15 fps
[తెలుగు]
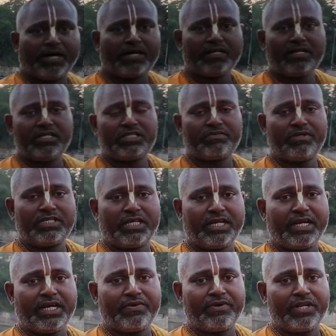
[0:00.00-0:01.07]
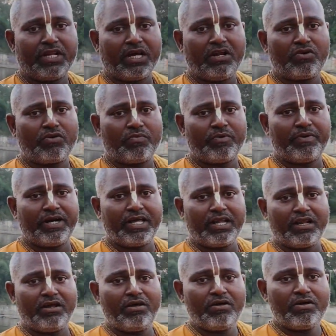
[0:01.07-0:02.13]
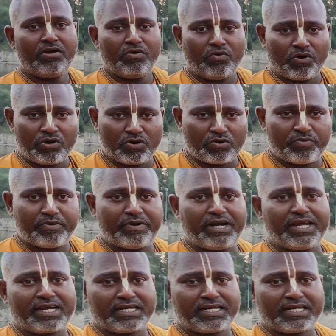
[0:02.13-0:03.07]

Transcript: భారతదేశంలో జరిగేటువంటి నాలుగు కుంభమేళల్లో ఒక కుంభమేళ